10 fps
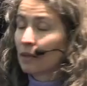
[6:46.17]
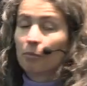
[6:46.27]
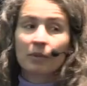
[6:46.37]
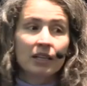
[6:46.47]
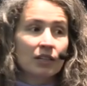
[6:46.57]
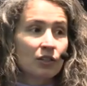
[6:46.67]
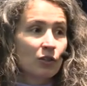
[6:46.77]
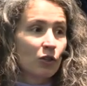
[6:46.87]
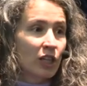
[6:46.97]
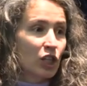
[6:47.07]
mais
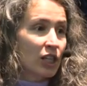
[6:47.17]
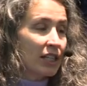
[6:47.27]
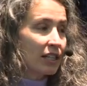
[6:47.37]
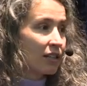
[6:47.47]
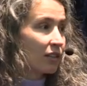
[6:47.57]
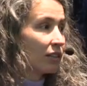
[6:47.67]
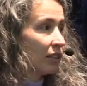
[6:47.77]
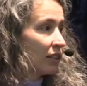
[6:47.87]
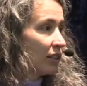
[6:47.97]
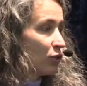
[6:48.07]
s'enrichissent
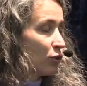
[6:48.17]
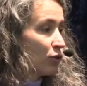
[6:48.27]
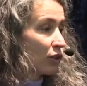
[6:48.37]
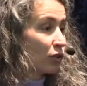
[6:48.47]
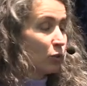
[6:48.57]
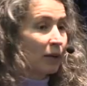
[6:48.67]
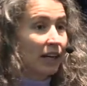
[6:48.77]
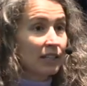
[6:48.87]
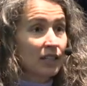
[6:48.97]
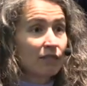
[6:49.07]
d'études
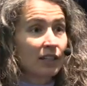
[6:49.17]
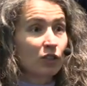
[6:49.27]
comparatives,